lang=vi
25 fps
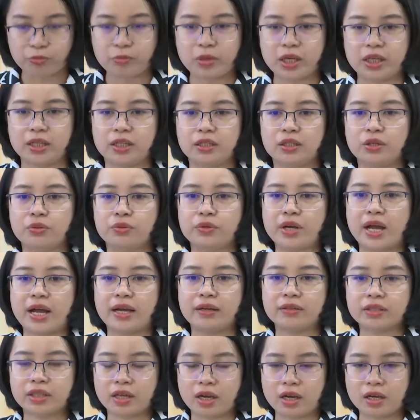– quy
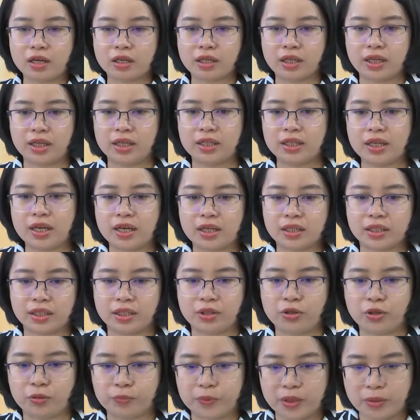định chính sách đặc thù trong
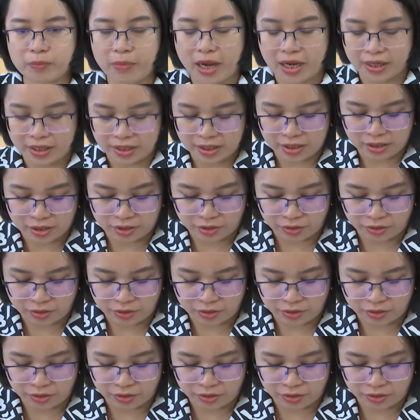công tác phòng chống dịch